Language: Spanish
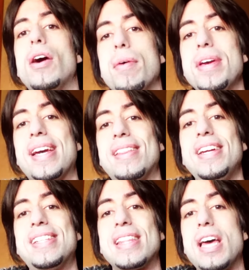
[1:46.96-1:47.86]
Ahora bien, ¿qué
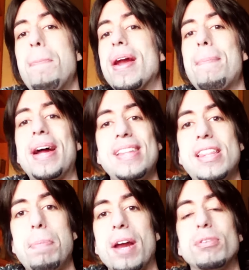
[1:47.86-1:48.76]
tenéis que hacer para
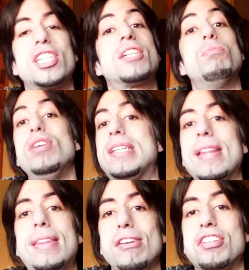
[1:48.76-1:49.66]
participar? Pues es muy
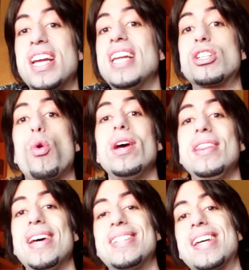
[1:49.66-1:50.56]
sencillo, seguir las
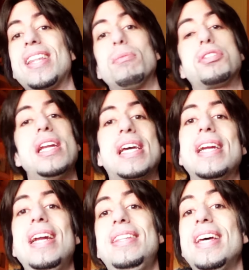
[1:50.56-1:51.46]
cuentas que tenemos en el
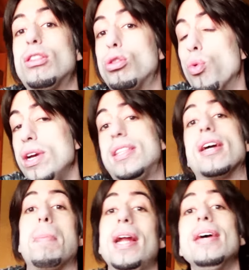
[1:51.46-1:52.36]
canal de
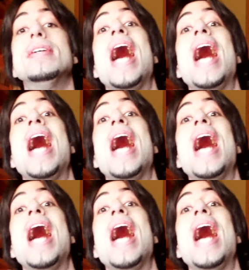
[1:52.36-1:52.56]
Twitter, ¿vale?